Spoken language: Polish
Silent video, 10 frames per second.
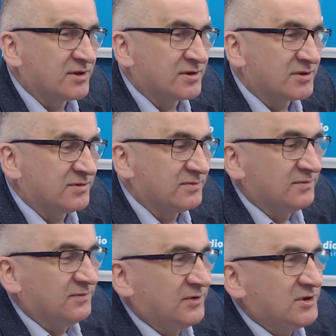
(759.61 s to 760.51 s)
Zresztą
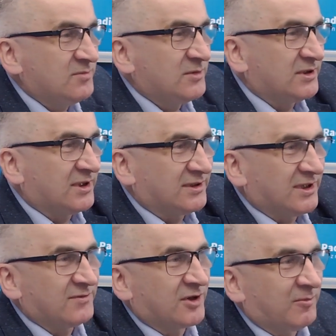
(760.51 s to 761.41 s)
widzimy te, te ich
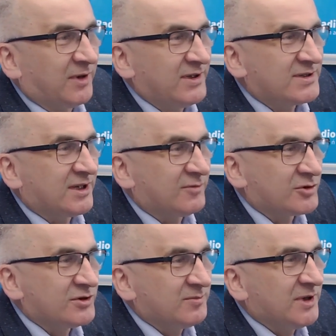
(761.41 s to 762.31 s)
wykopaliska w
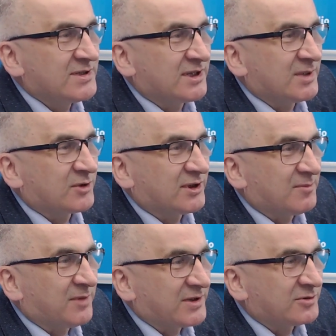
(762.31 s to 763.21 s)
różnych miejscach, na przykład na
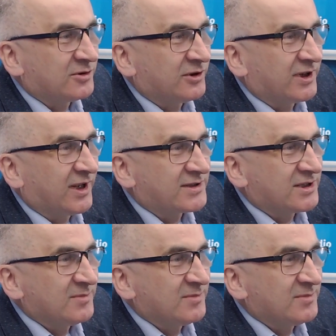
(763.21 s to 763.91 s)
Placu Kolegiackim